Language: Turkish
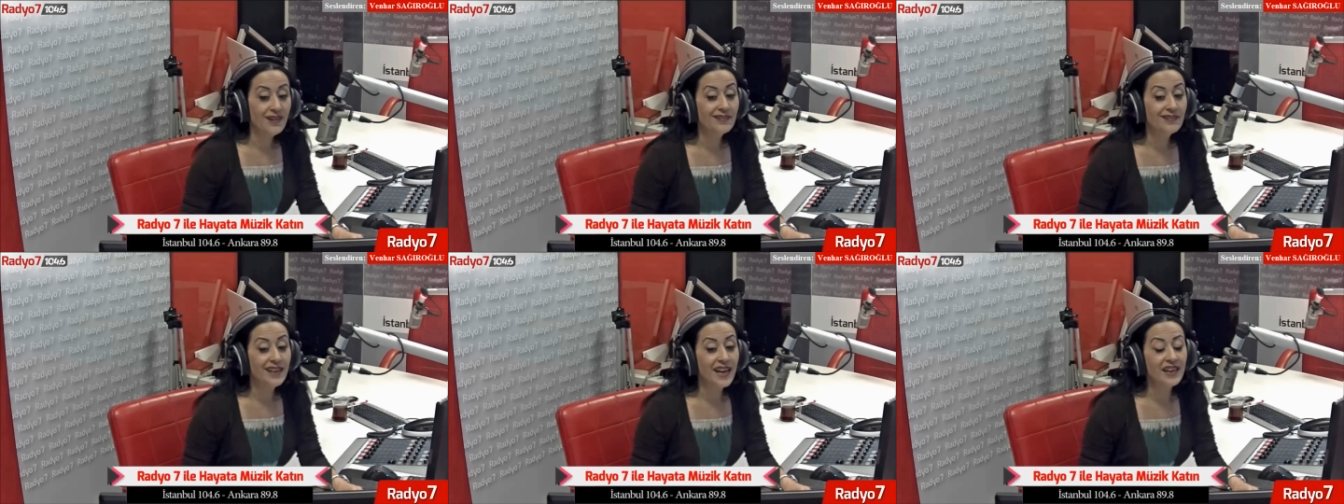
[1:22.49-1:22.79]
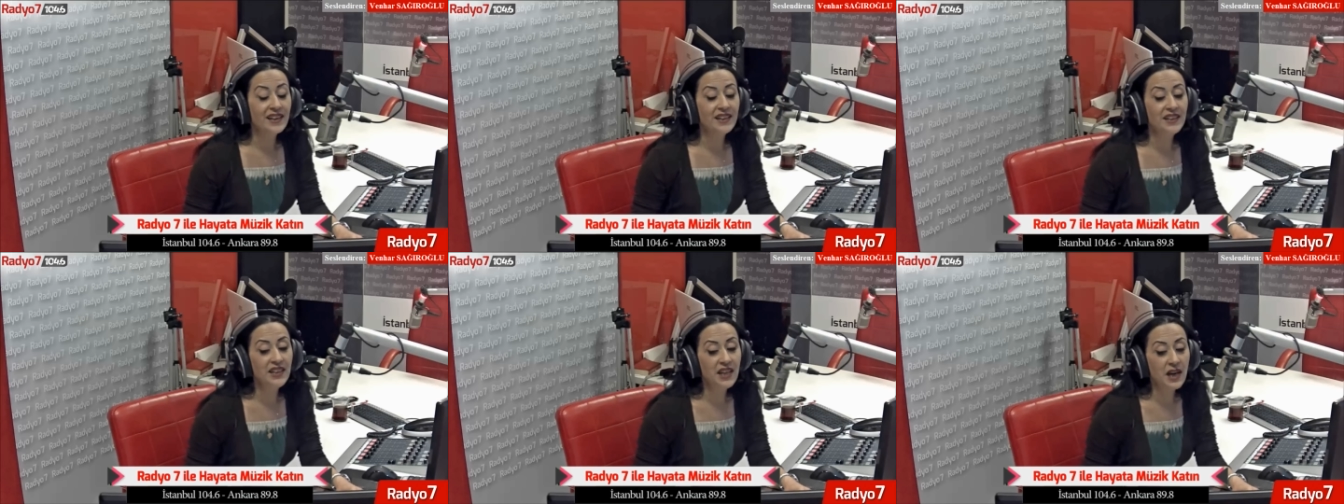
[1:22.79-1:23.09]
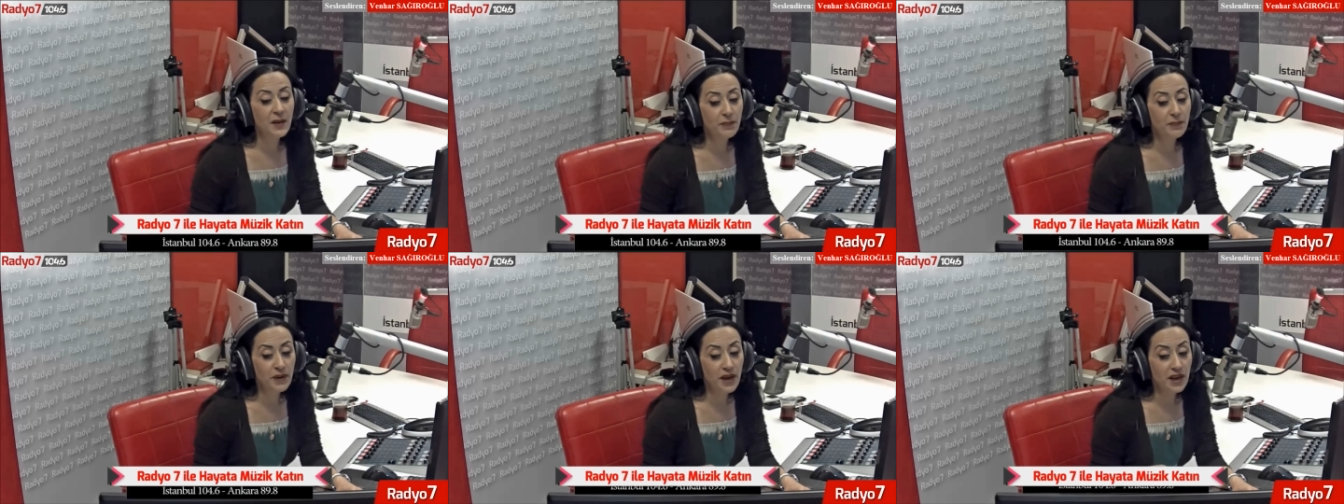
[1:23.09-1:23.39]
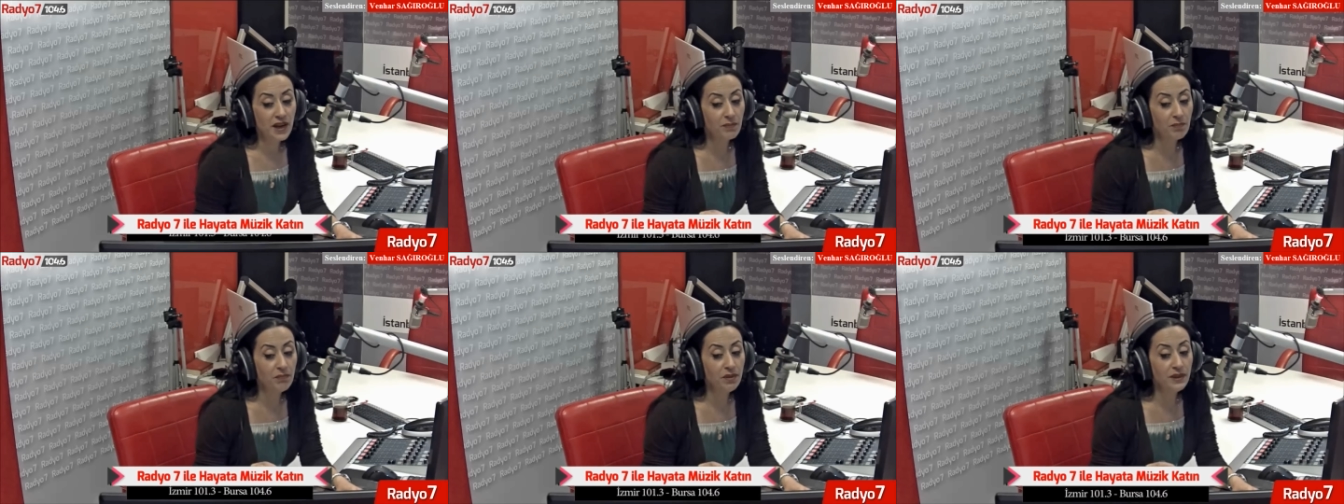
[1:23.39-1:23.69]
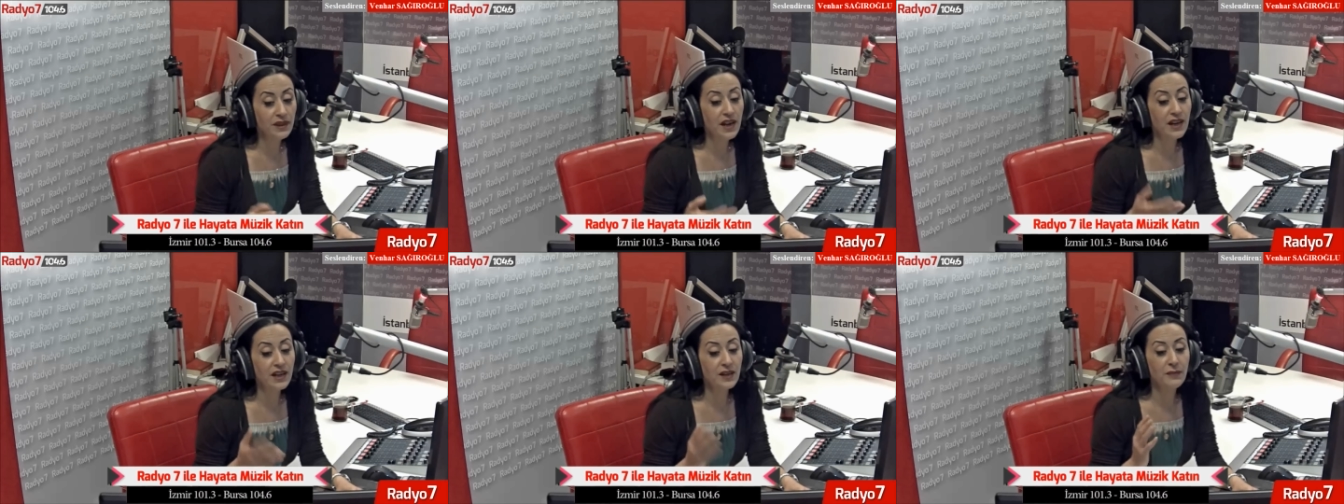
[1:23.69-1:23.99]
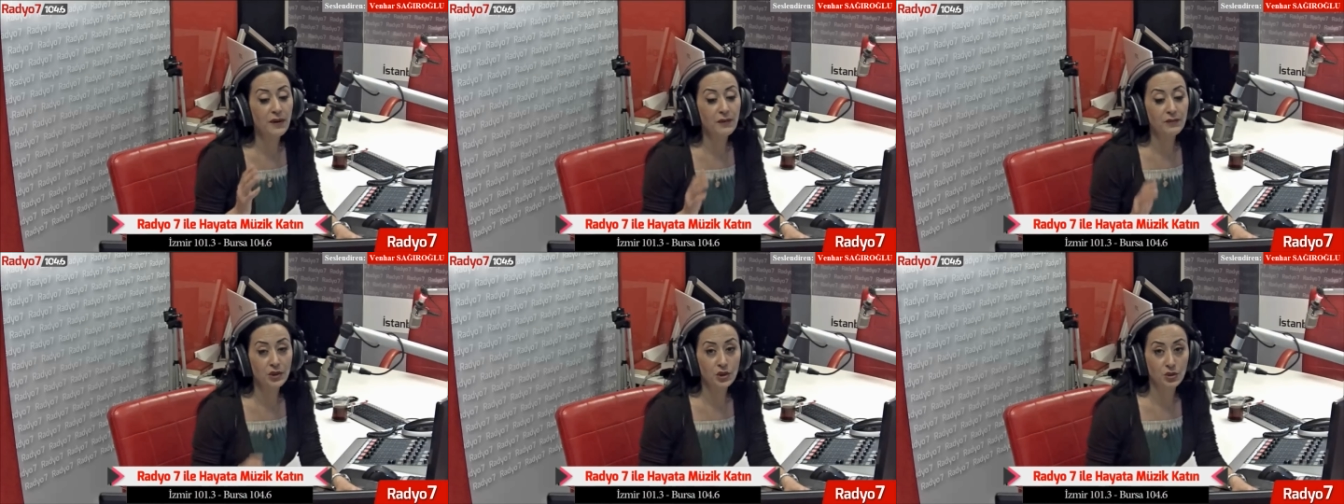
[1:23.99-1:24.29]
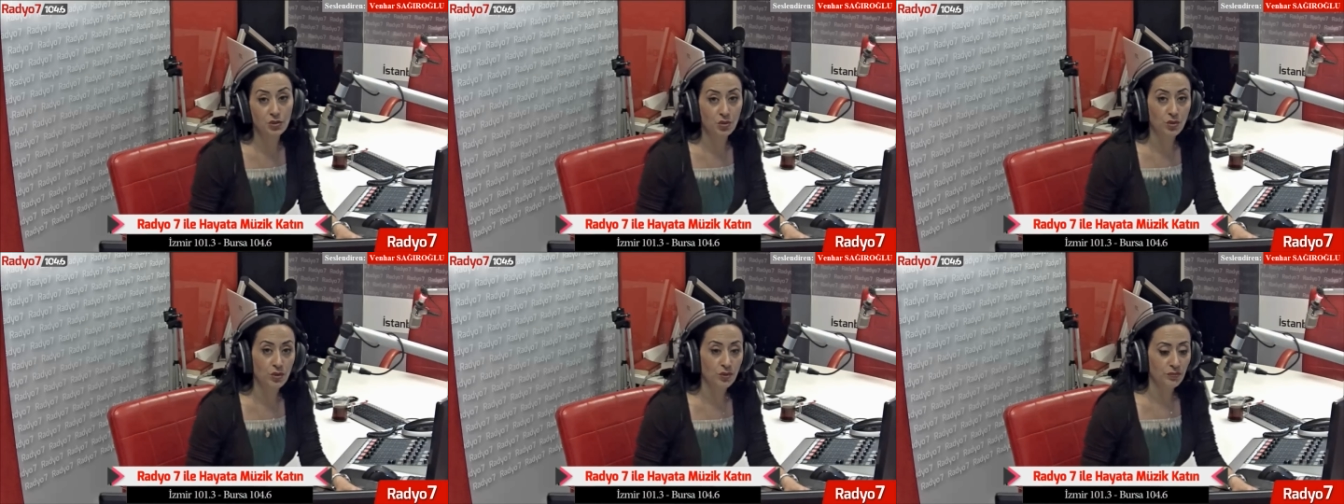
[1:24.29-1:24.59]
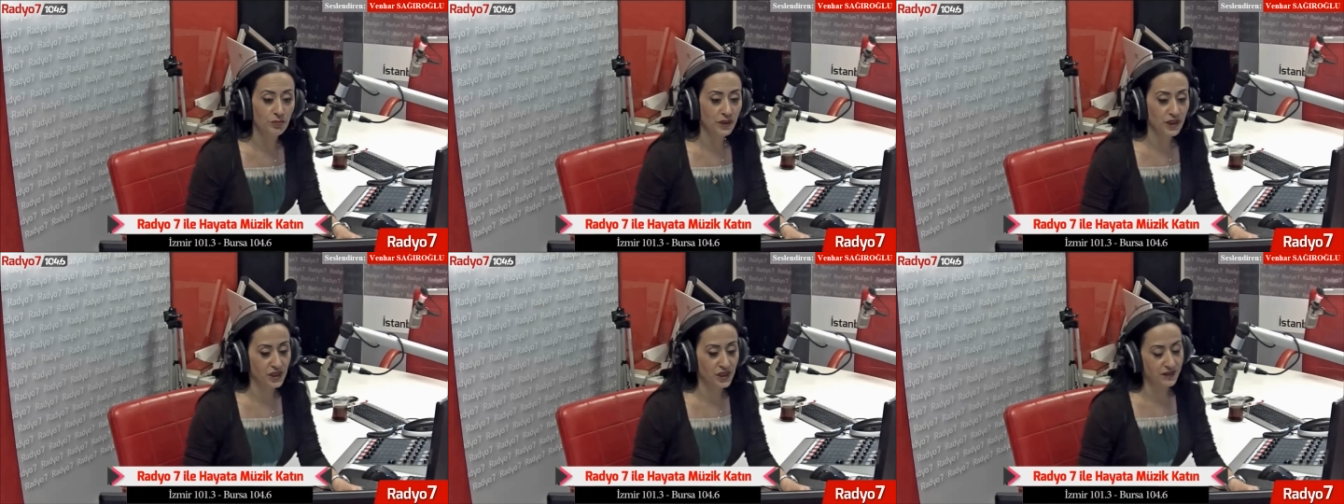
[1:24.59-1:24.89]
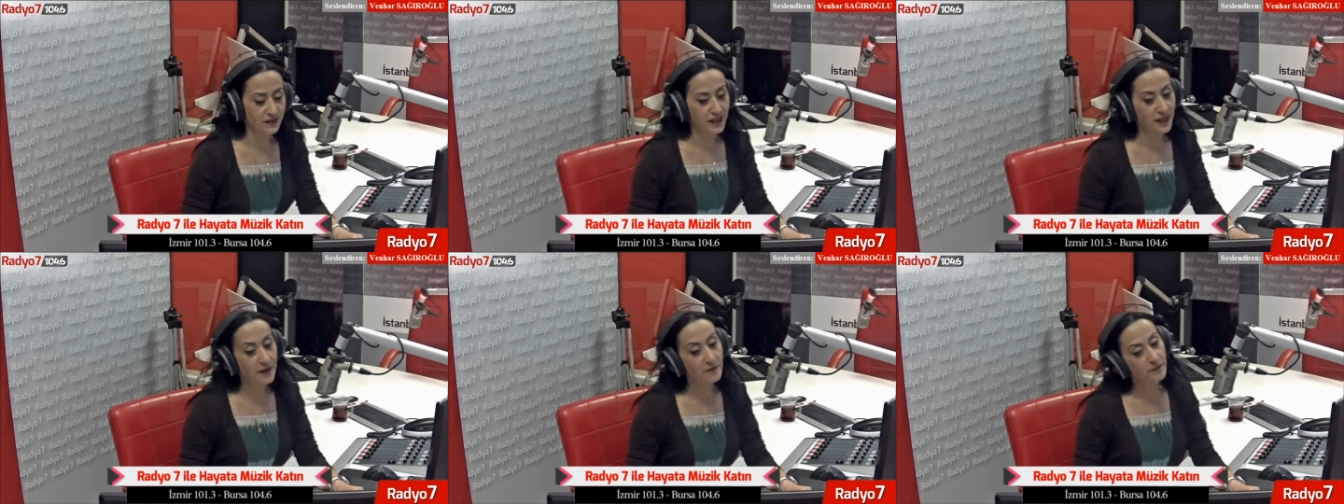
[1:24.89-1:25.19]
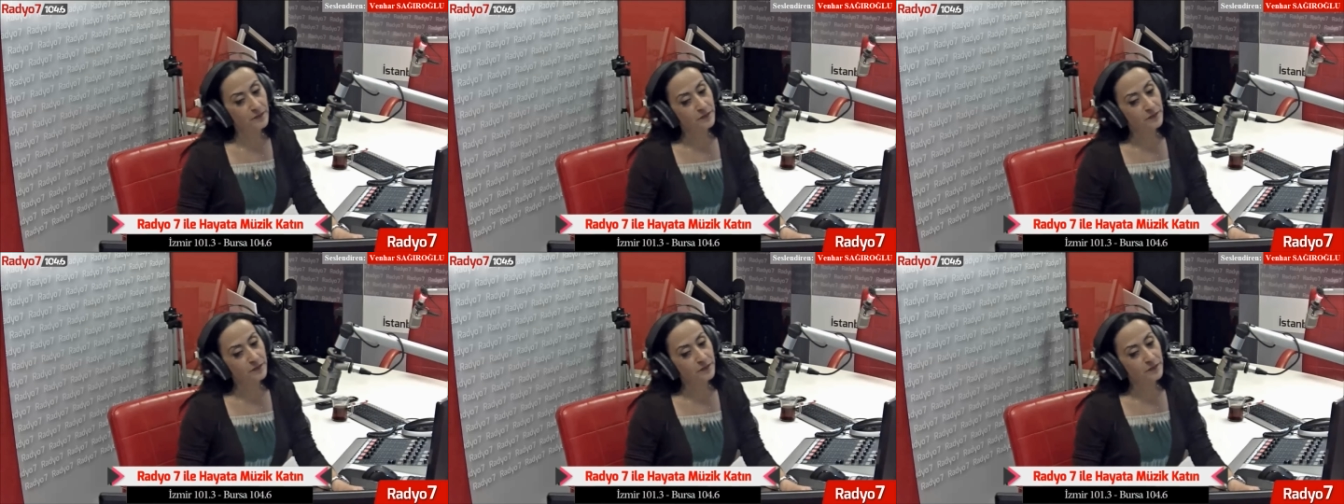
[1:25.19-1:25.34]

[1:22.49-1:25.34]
Tek yaprak bırakmamış gülün başında.